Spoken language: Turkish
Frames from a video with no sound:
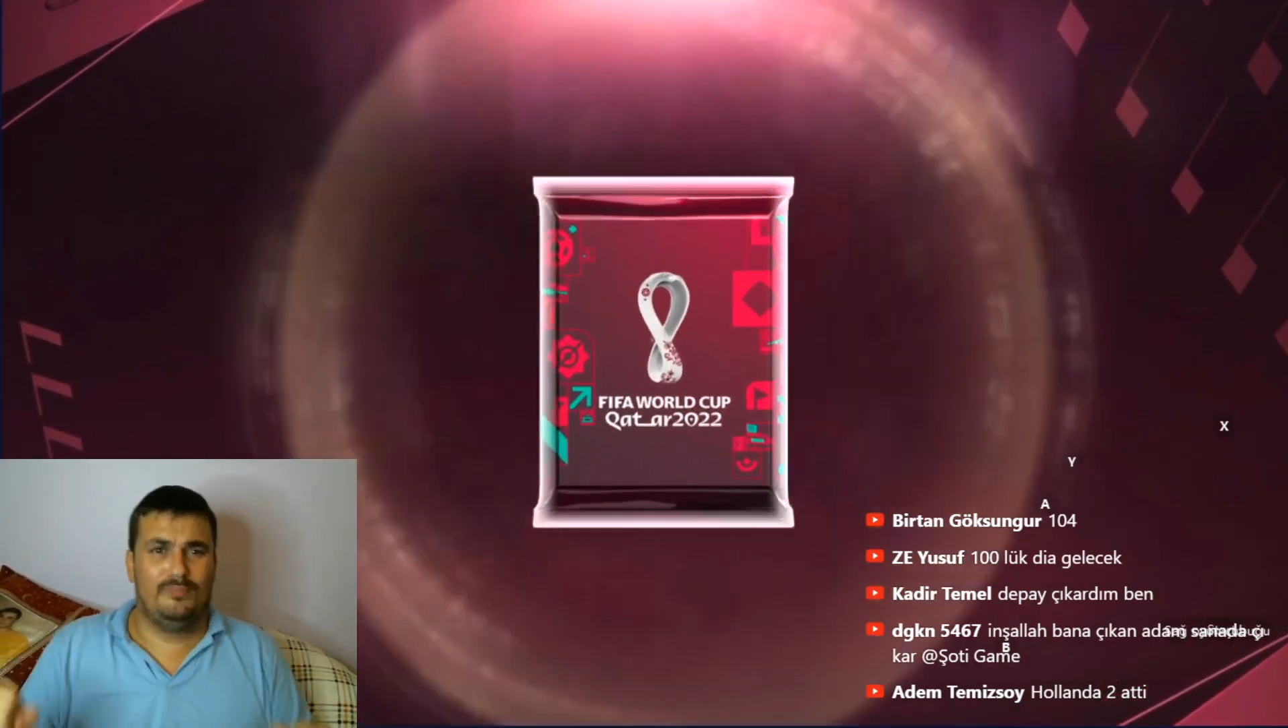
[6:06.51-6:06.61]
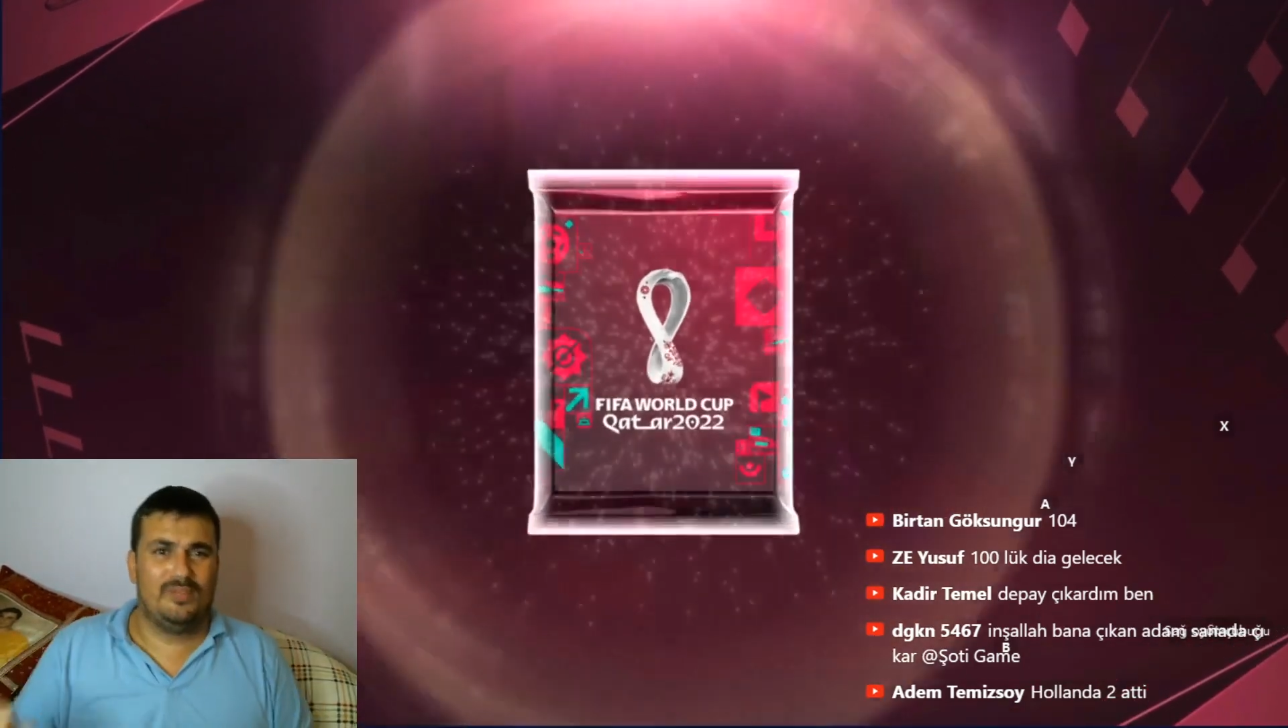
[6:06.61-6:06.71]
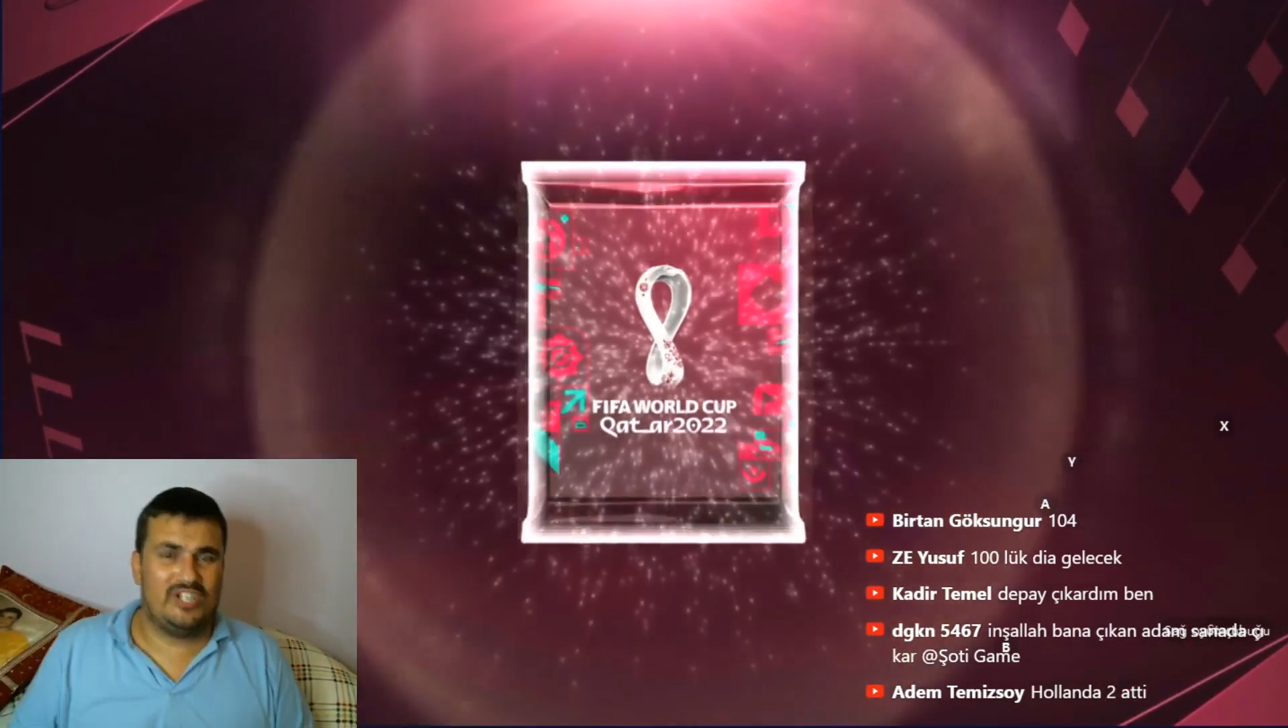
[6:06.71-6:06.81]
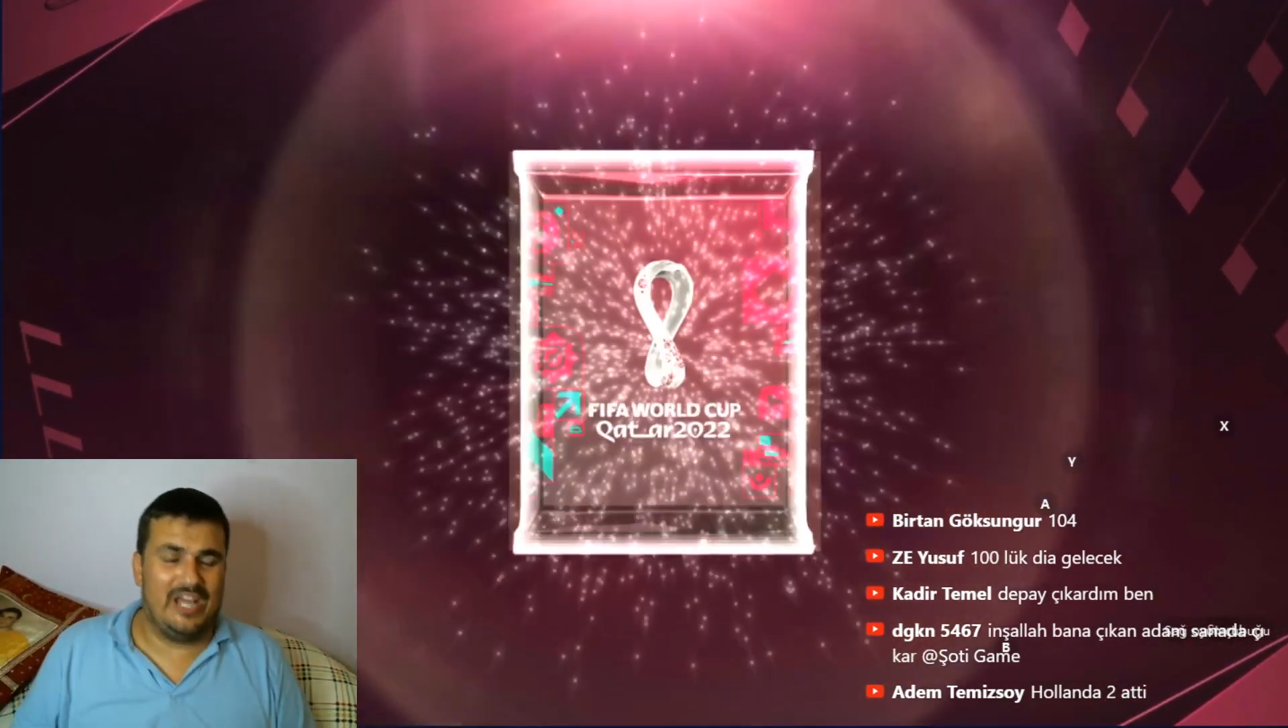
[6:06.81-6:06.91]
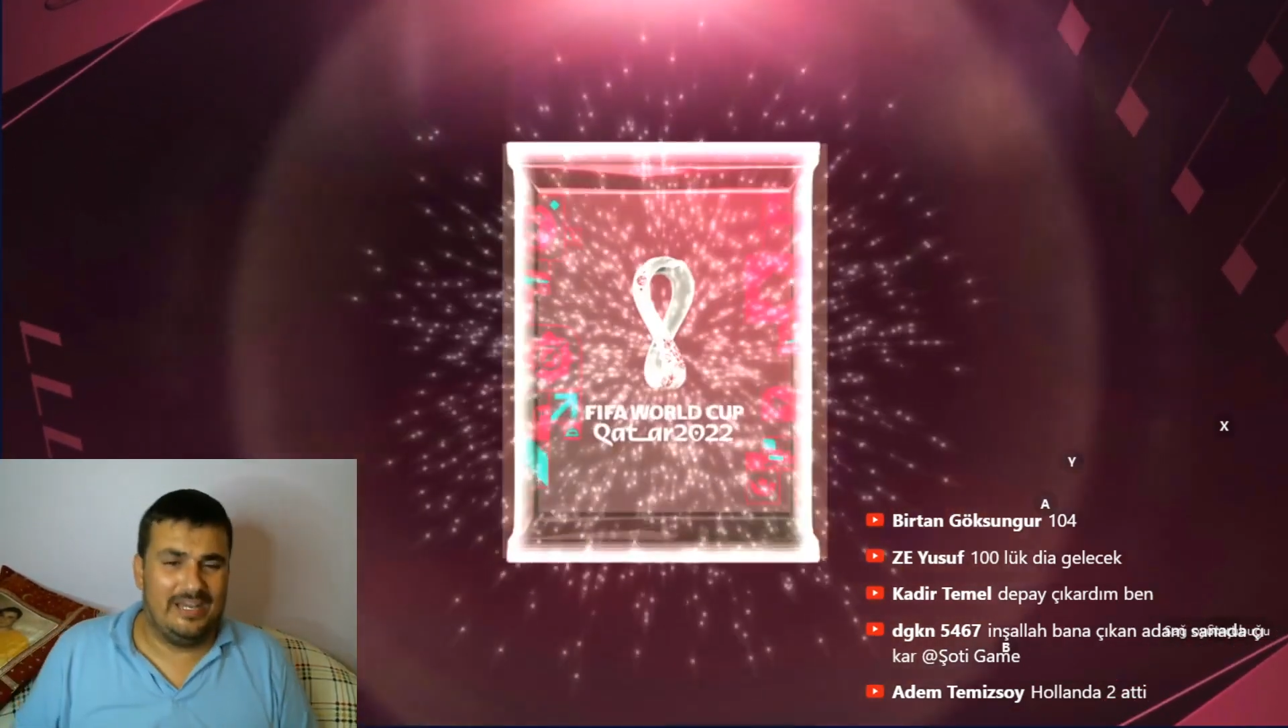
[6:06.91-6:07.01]
bir
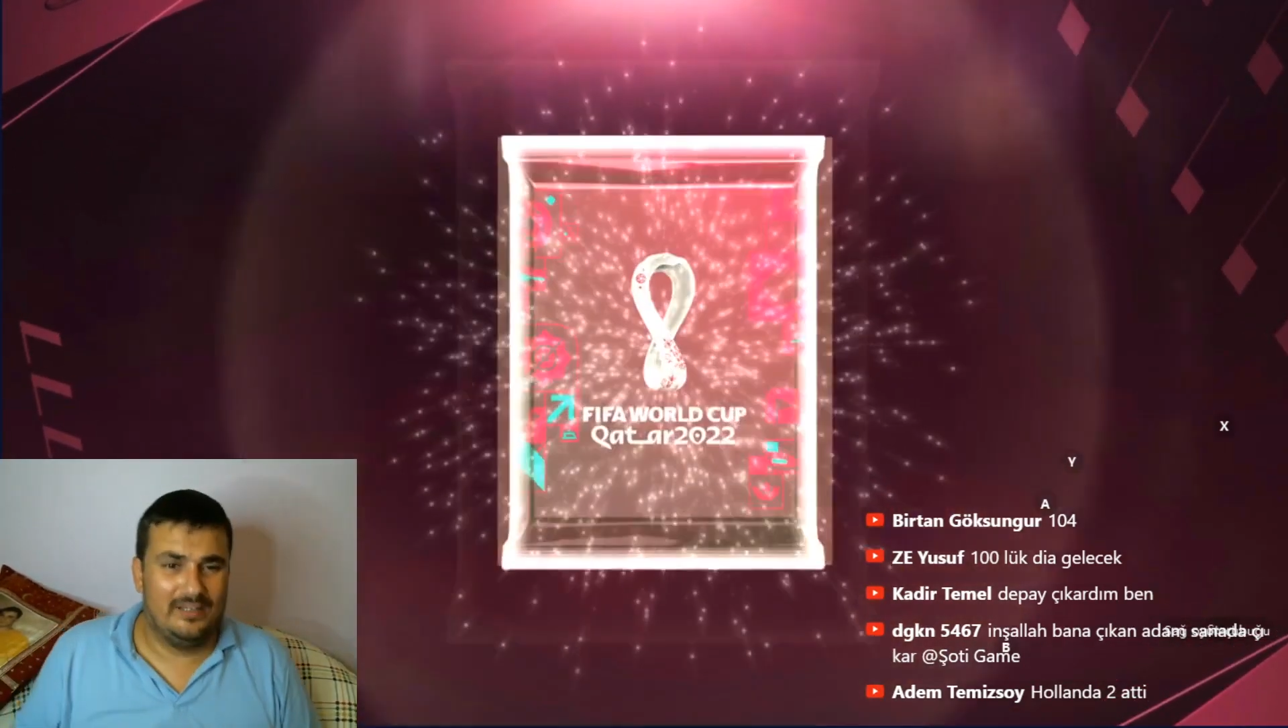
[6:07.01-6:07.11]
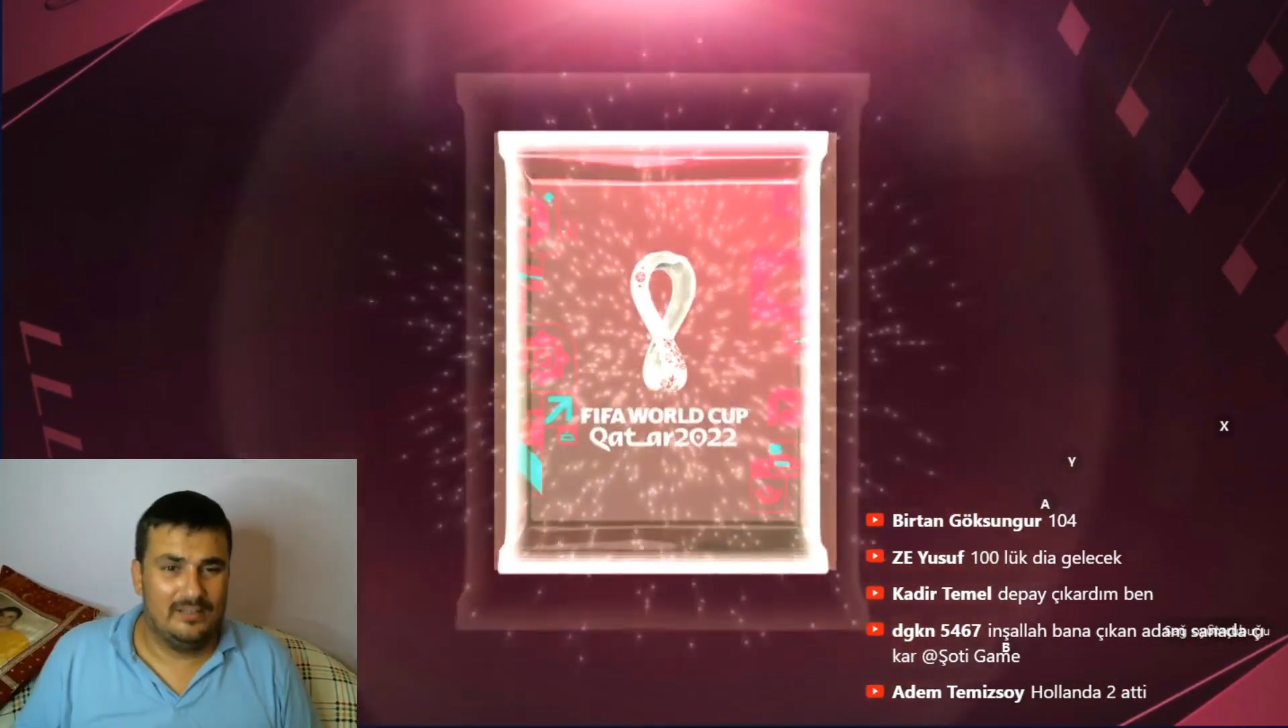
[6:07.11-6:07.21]
şey.